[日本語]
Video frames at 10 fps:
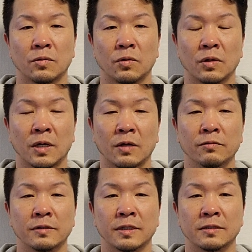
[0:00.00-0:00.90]
コロナから
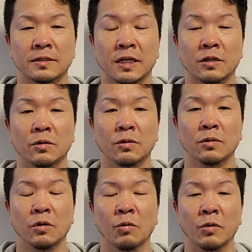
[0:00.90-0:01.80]
復活したい
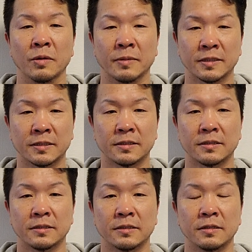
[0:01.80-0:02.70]
と思いま
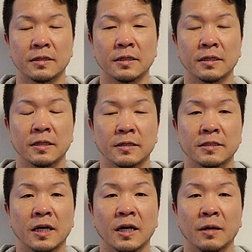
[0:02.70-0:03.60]
す。
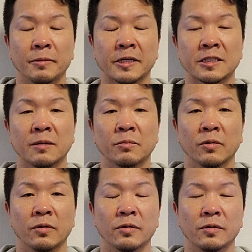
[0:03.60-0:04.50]
じゃあ皆さん
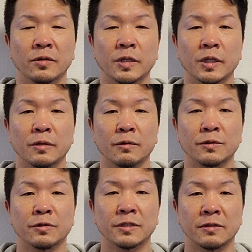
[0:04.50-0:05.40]
も養
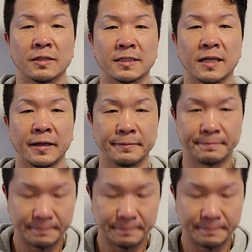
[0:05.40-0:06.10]
生してください。